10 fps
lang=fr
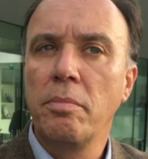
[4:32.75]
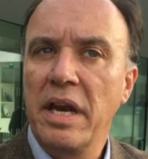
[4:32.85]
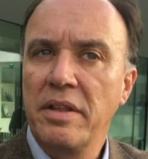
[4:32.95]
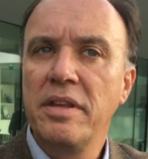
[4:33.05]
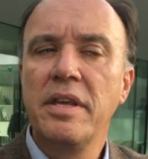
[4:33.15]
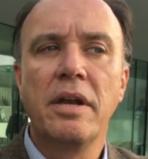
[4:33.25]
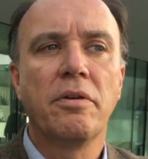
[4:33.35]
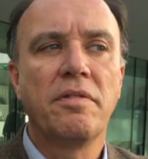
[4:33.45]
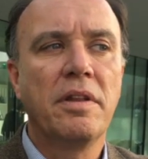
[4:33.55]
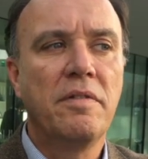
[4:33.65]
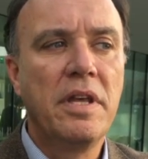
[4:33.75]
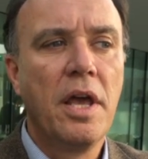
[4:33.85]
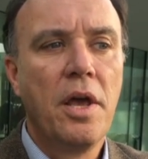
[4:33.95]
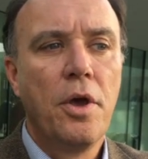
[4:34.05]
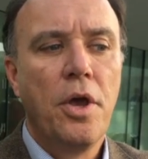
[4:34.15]
maladie, à leur fin de vie,
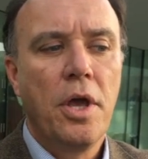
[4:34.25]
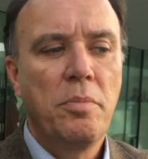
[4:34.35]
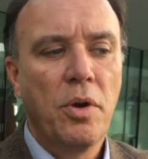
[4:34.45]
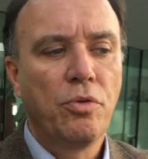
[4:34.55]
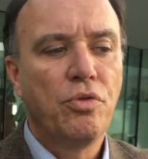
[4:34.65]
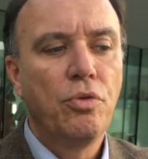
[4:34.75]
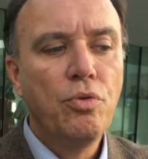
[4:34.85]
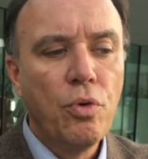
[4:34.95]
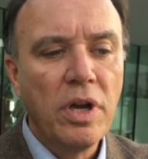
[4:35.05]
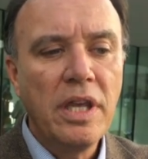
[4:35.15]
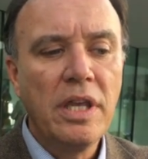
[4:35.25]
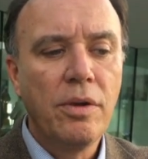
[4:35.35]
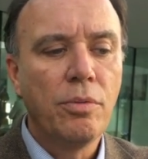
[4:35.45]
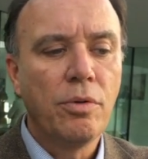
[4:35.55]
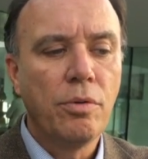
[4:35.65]
eh on se nourrit